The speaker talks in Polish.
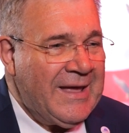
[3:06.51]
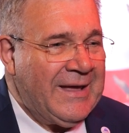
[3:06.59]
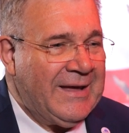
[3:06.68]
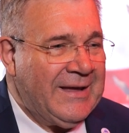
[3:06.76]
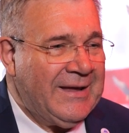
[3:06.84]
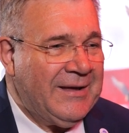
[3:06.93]

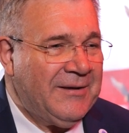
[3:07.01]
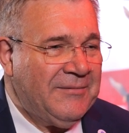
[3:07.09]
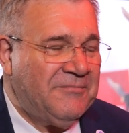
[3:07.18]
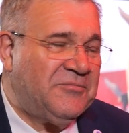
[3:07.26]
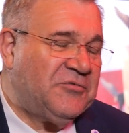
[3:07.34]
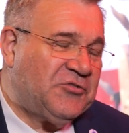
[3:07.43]
E,
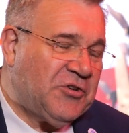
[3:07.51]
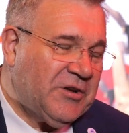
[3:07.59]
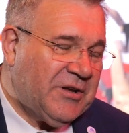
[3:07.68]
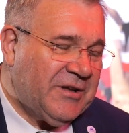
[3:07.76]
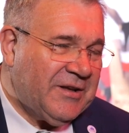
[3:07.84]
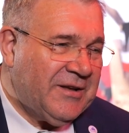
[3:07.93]

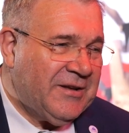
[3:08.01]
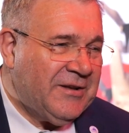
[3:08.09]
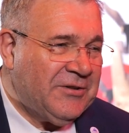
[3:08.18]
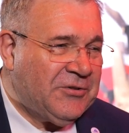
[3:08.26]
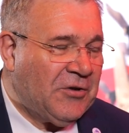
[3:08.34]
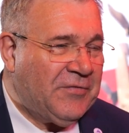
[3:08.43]
czy
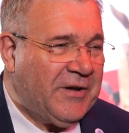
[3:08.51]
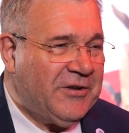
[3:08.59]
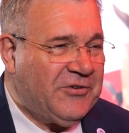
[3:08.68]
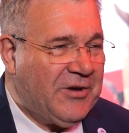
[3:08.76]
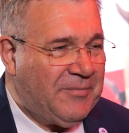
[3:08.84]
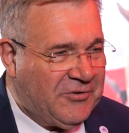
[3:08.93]
e, to wyjdzie?